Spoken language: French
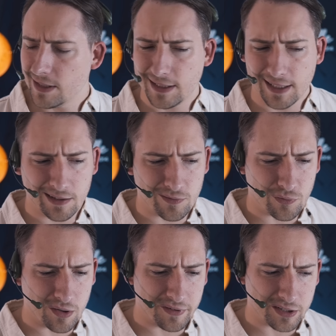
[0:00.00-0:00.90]
17
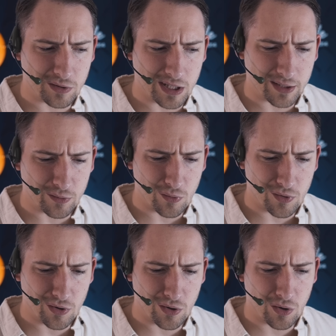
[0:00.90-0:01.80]
fois 20 dollars de
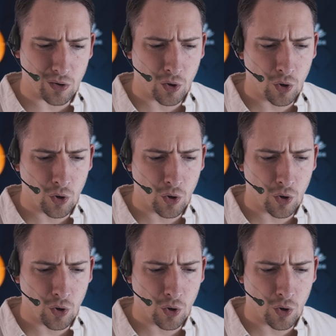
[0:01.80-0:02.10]
l'heure...